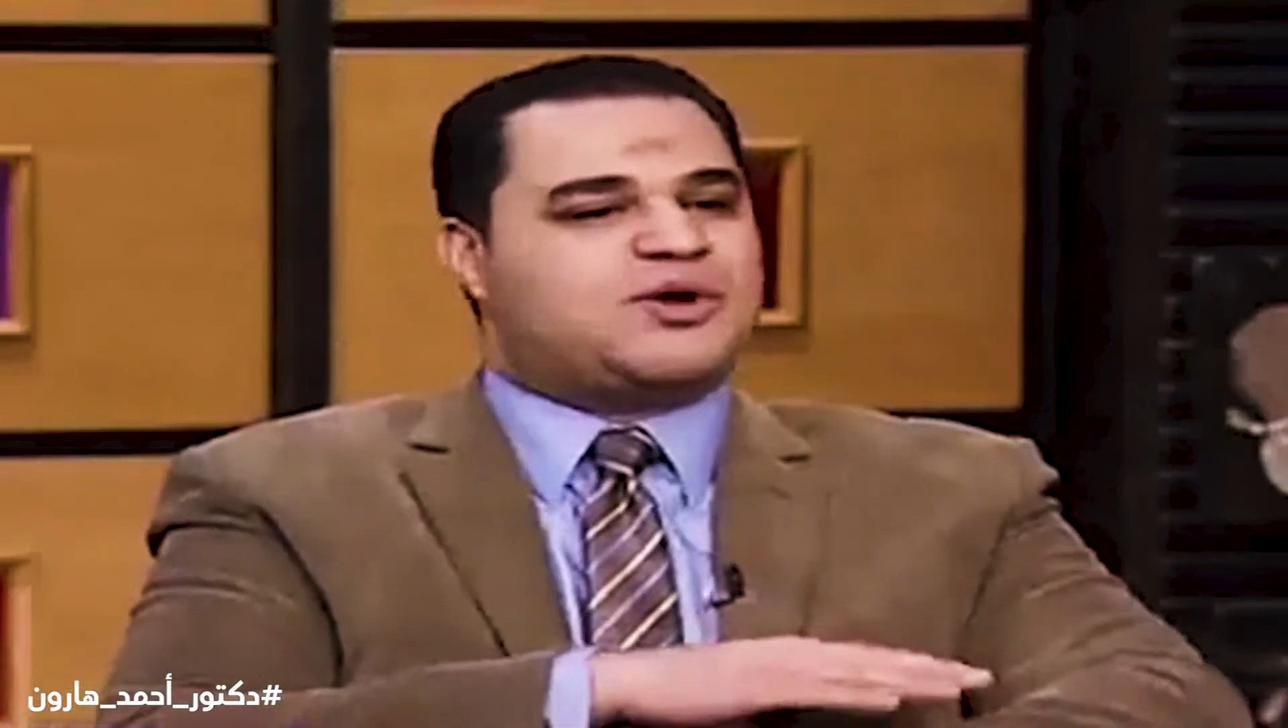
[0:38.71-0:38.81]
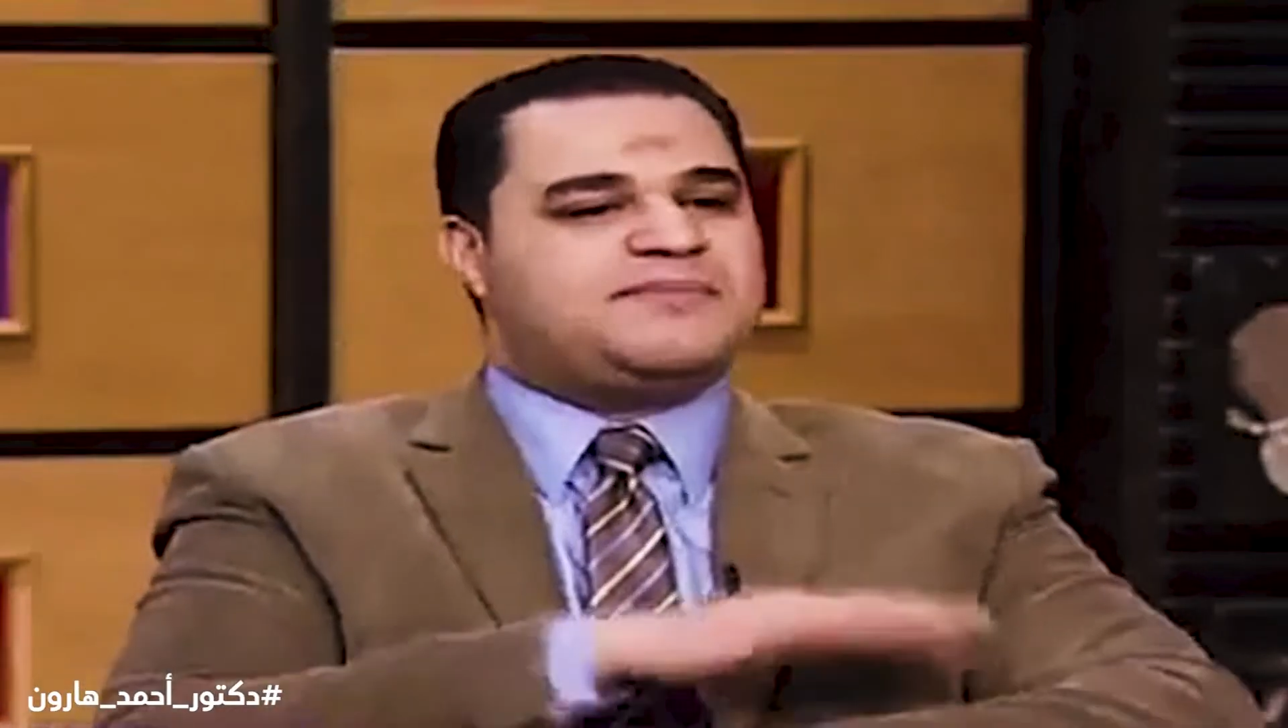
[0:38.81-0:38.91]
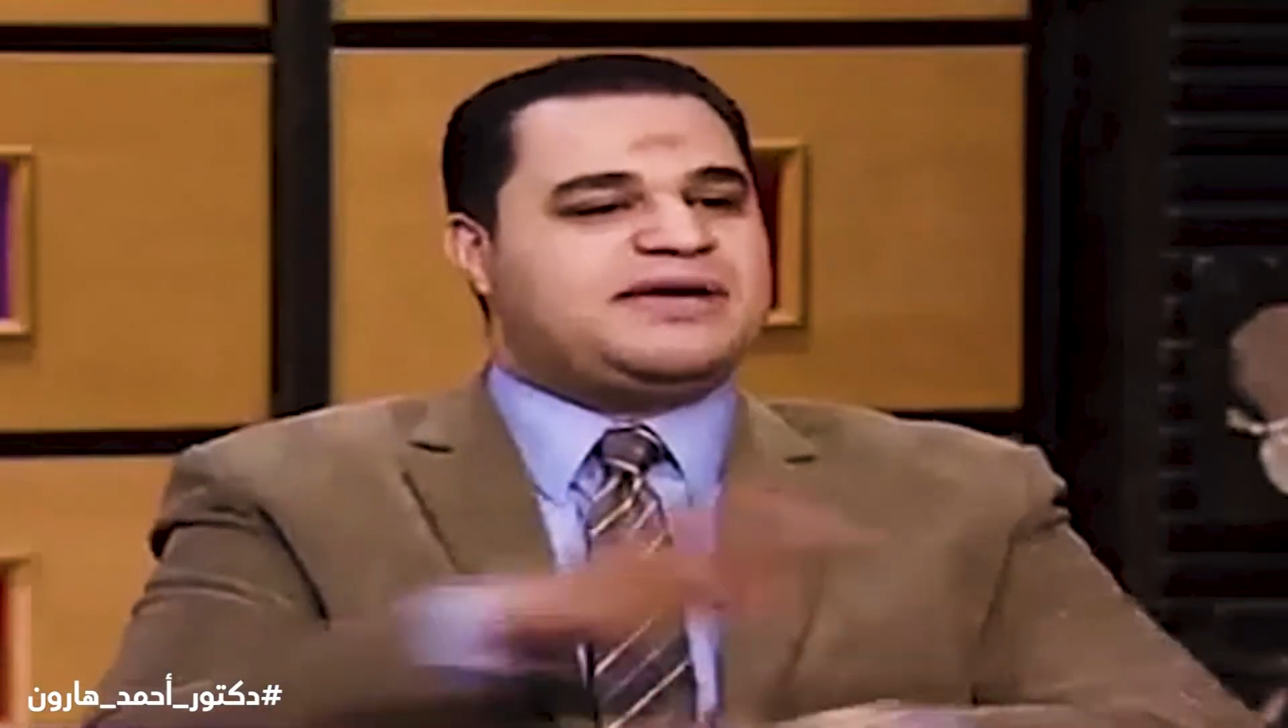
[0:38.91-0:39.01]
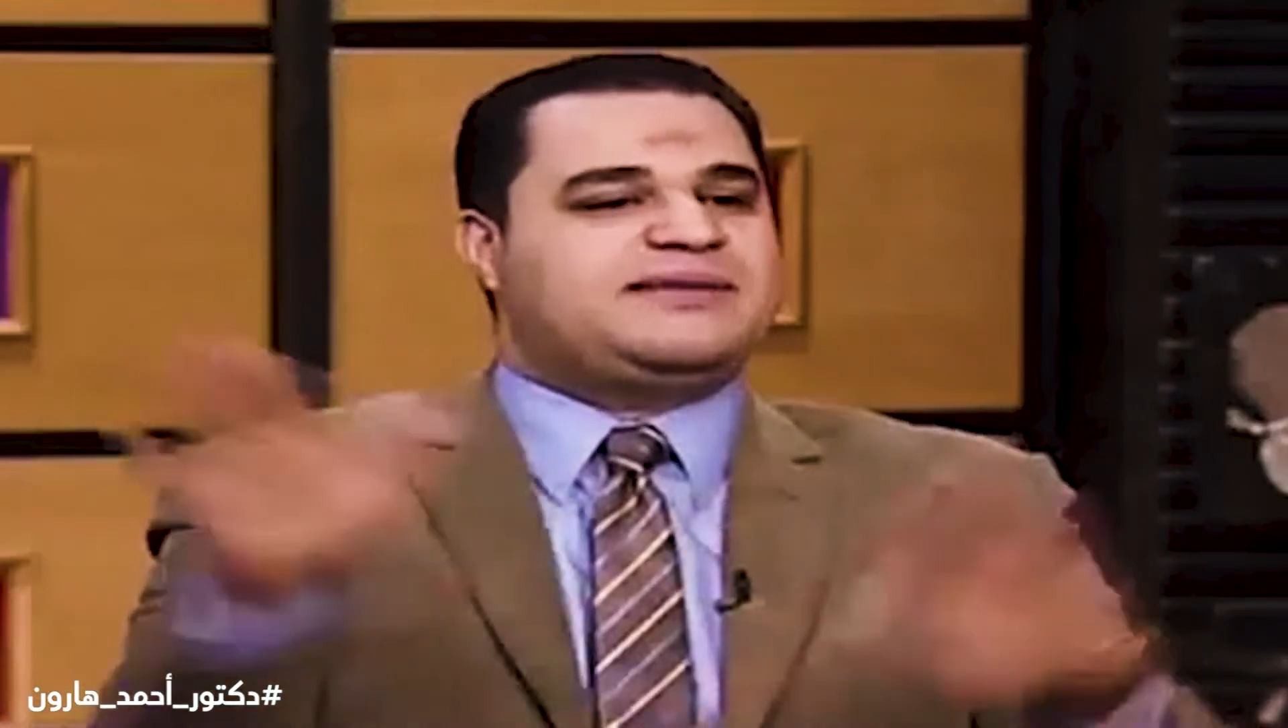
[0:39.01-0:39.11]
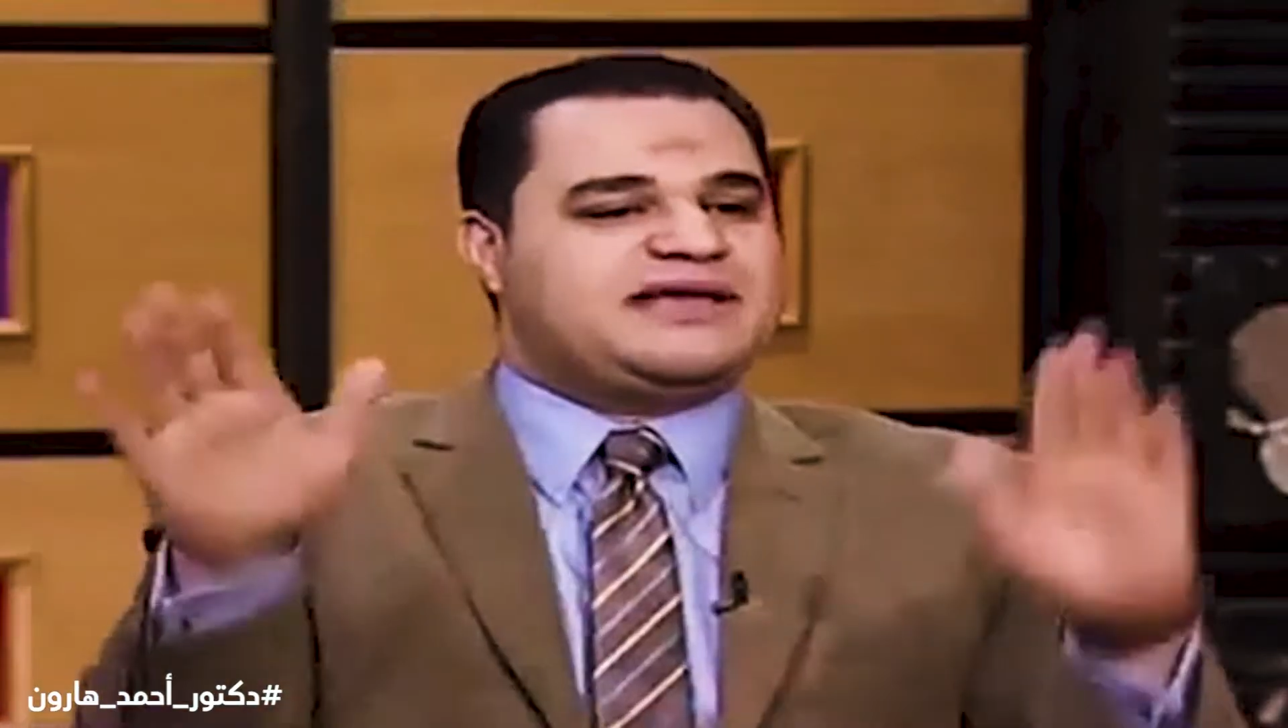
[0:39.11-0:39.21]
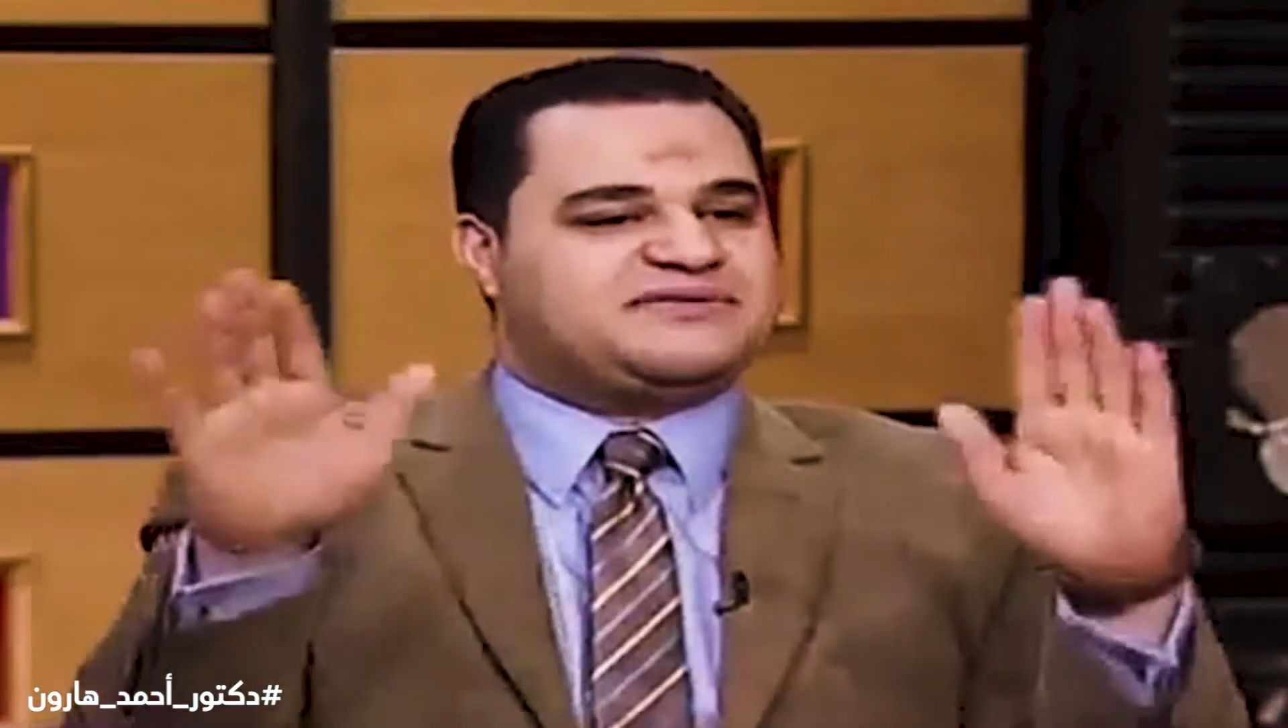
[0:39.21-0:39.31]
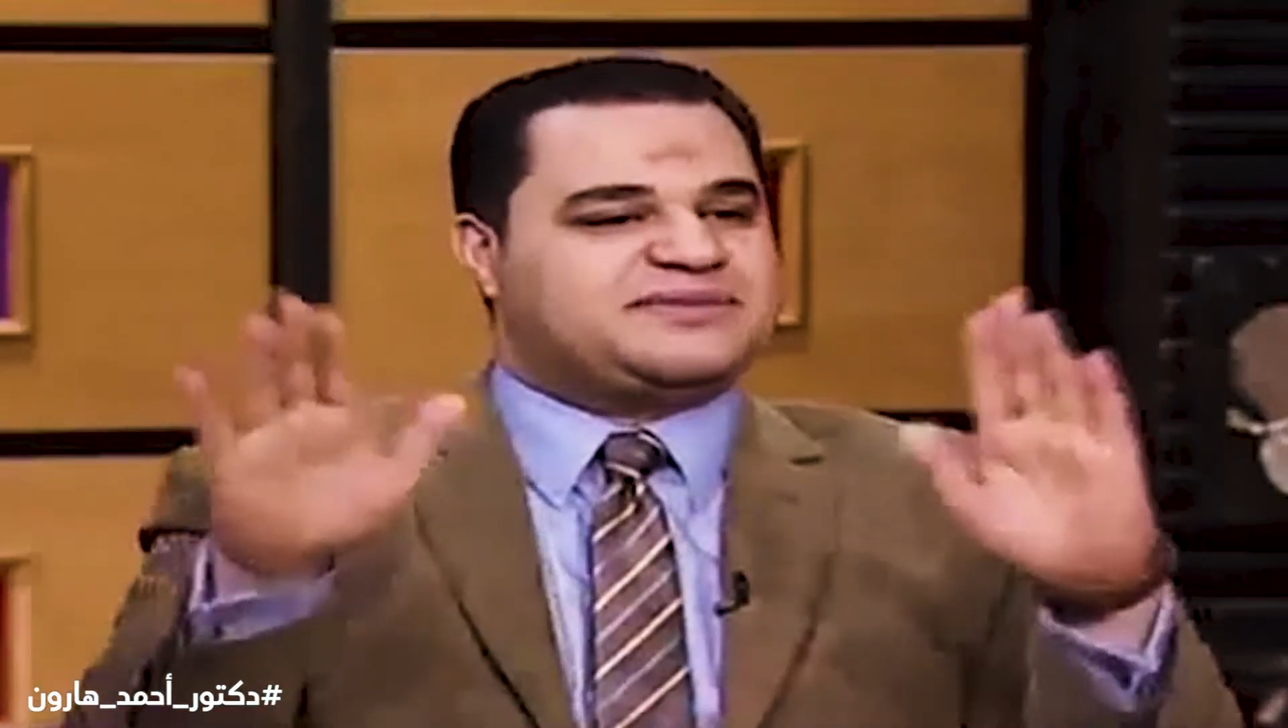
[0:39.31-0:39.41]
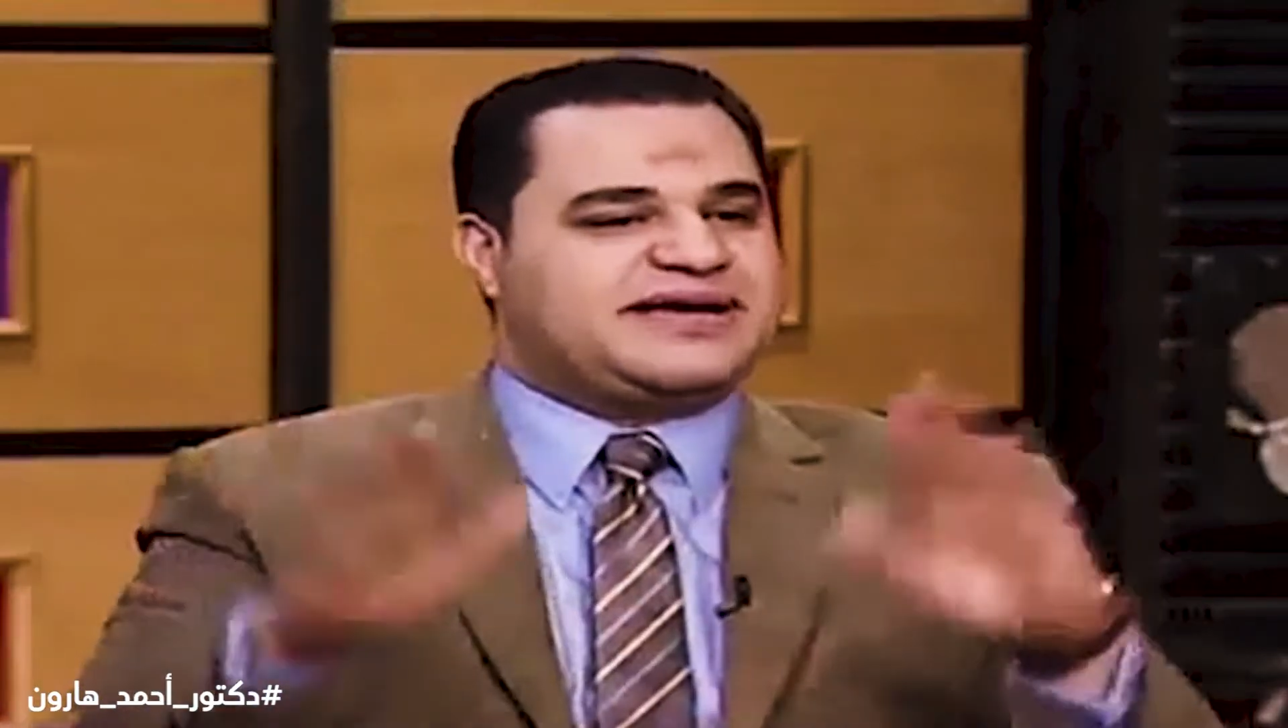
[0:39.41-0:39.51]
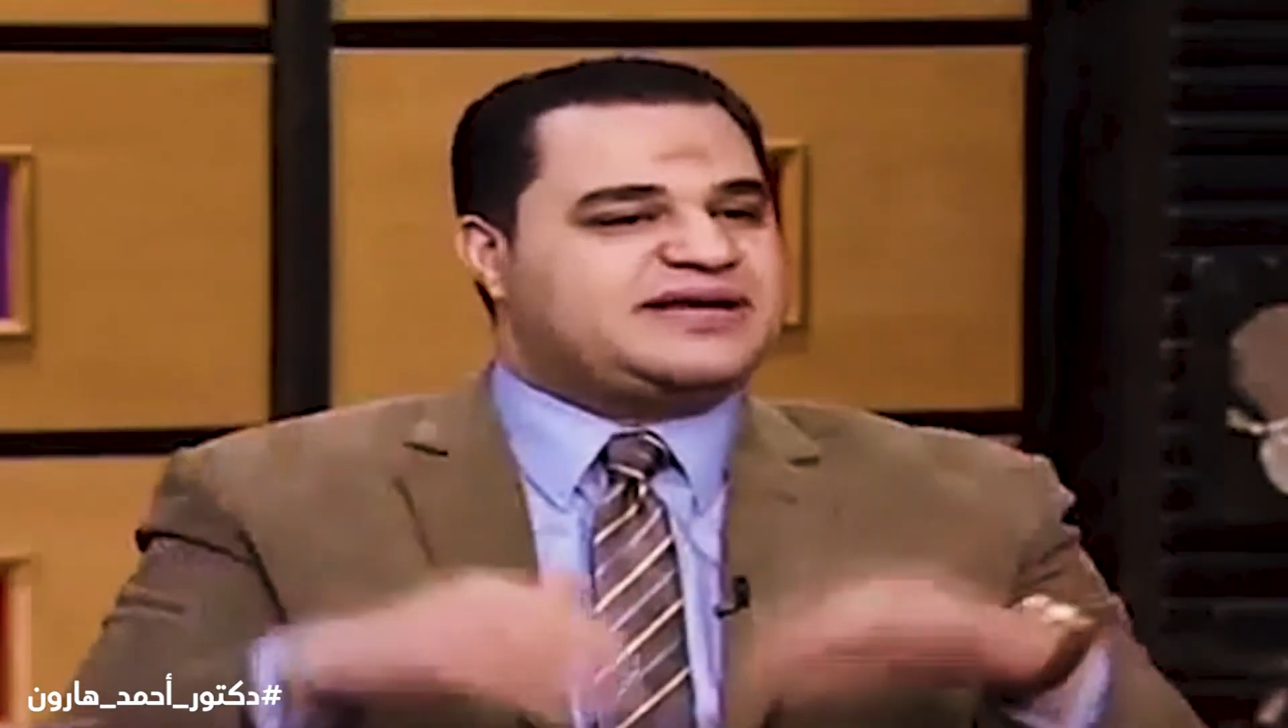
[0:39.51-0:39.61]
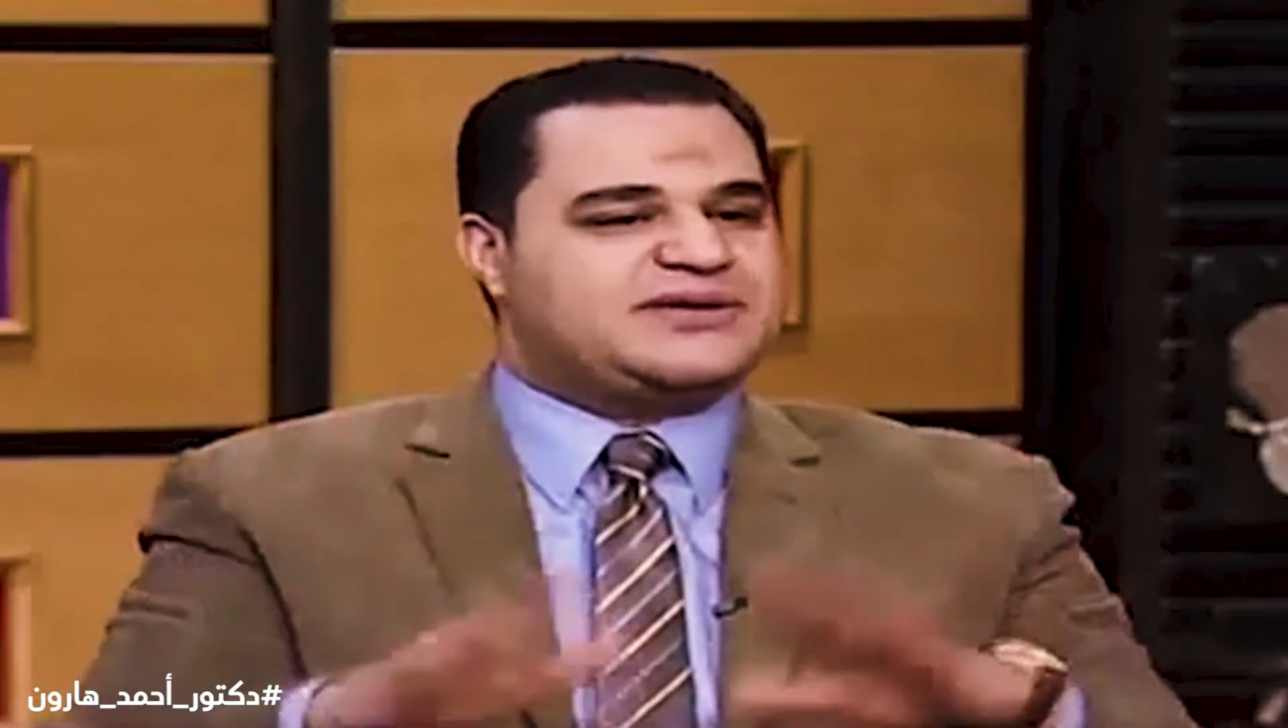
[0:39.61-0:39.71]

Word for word: مهم يعمل اثم ثاني